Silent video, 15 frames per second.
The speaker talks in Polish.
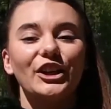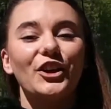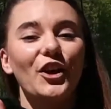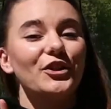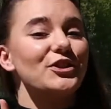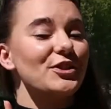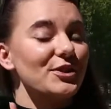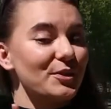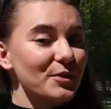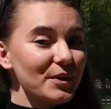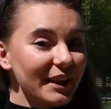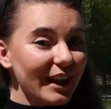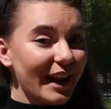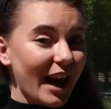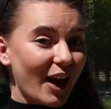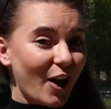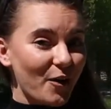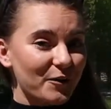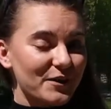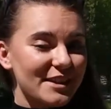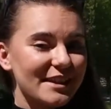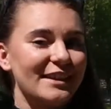I choć strój
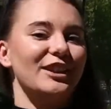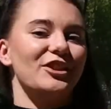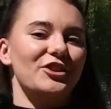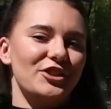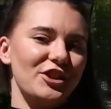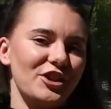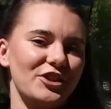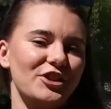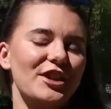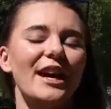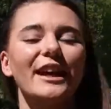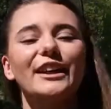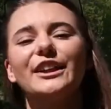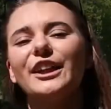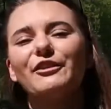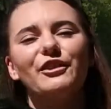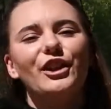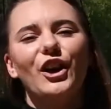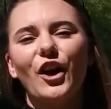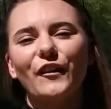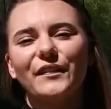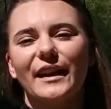krakowski dziś nie
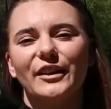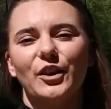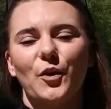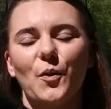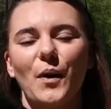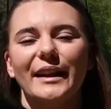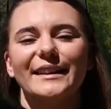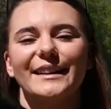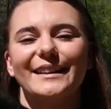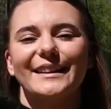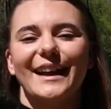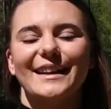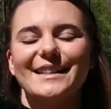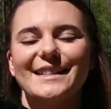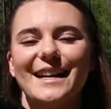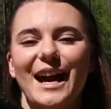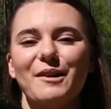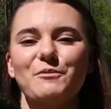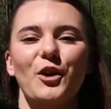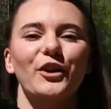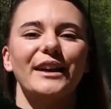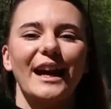wygląda dokładnie tak
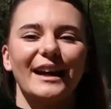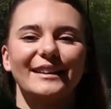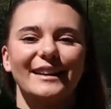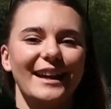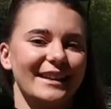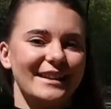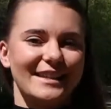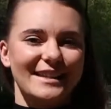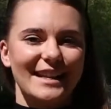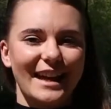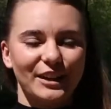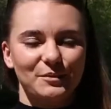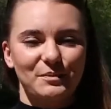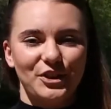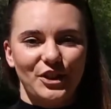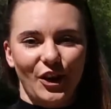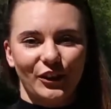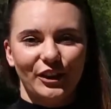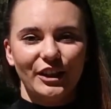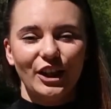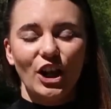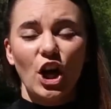samo jak ten z lat
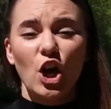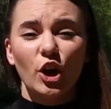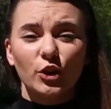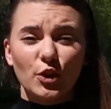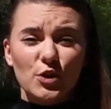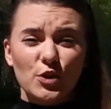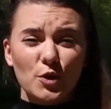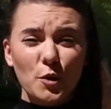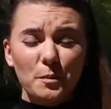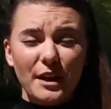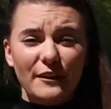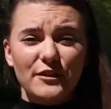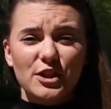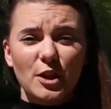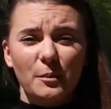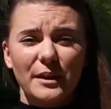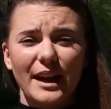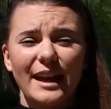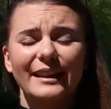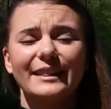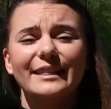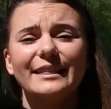minionych, to skupia w
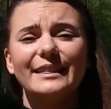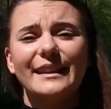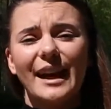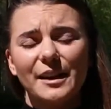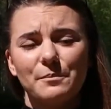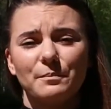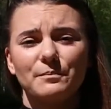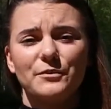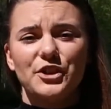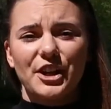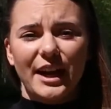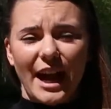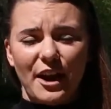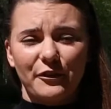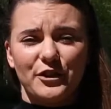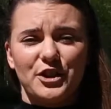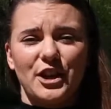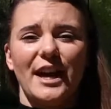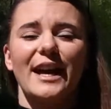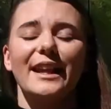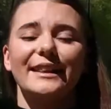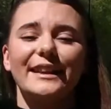sobie
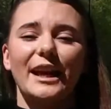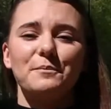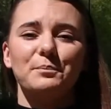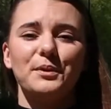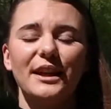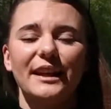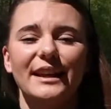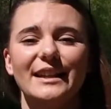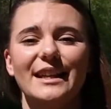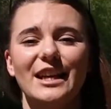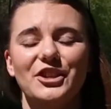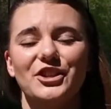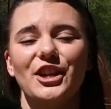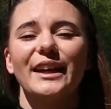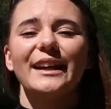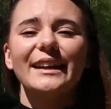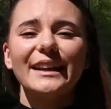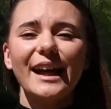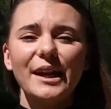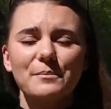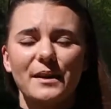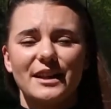najciekawsze, najpiękniejsze
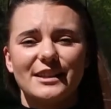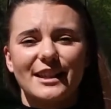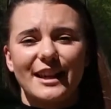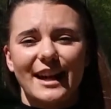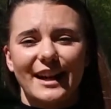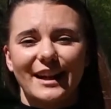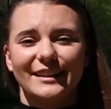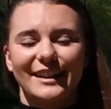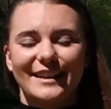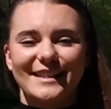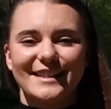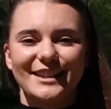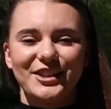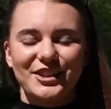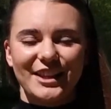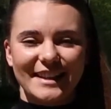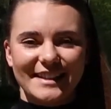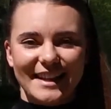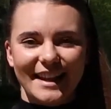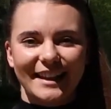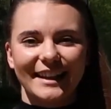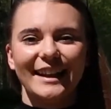i najbardziej
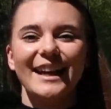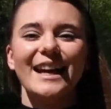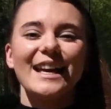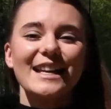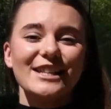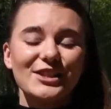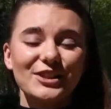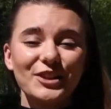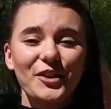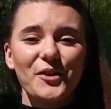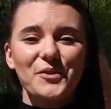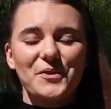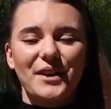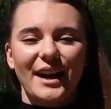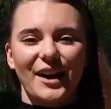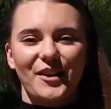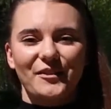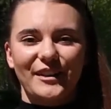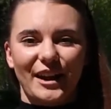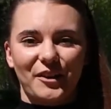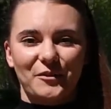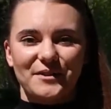charakterystyczne cechy stroju
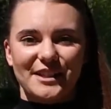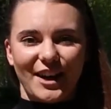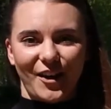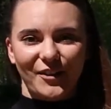krakowiaków